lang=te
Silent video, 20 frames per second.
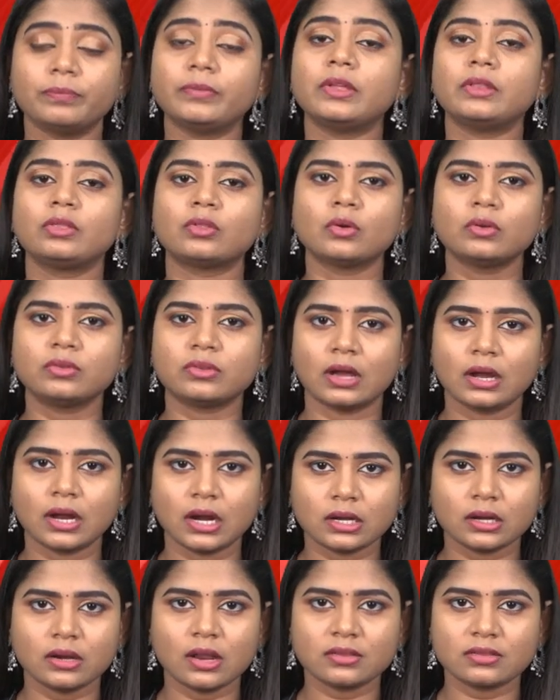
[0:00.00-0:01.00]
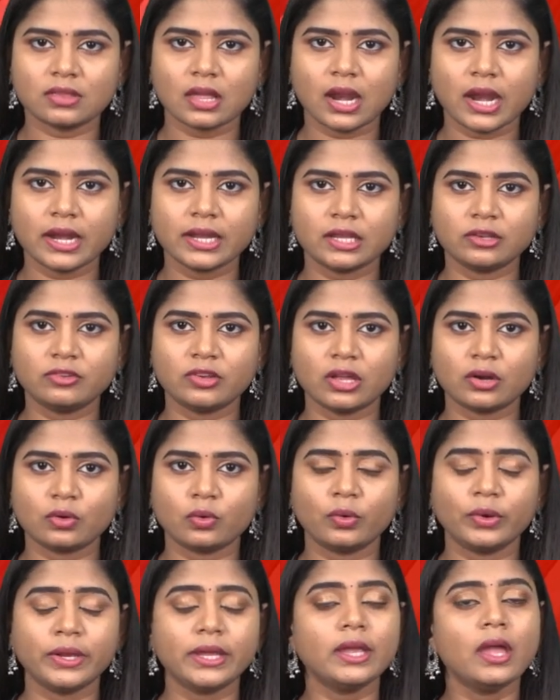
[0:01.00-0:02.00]
దీంతో సంఘటనా స్థలానికి
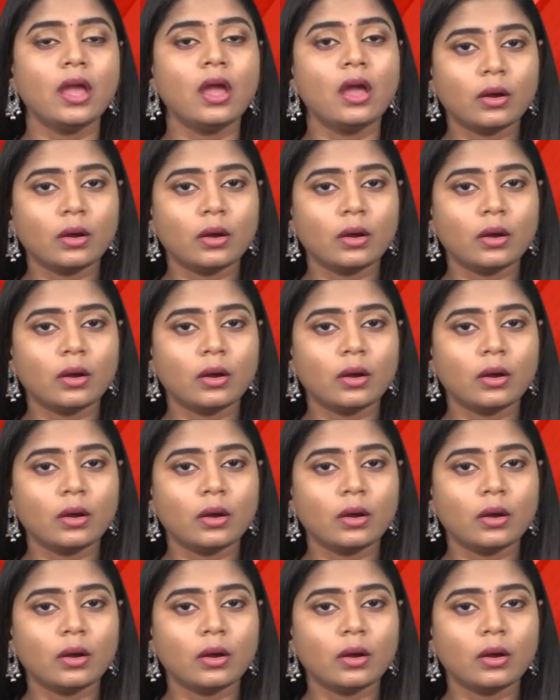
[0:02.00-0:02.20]
చేరుకొని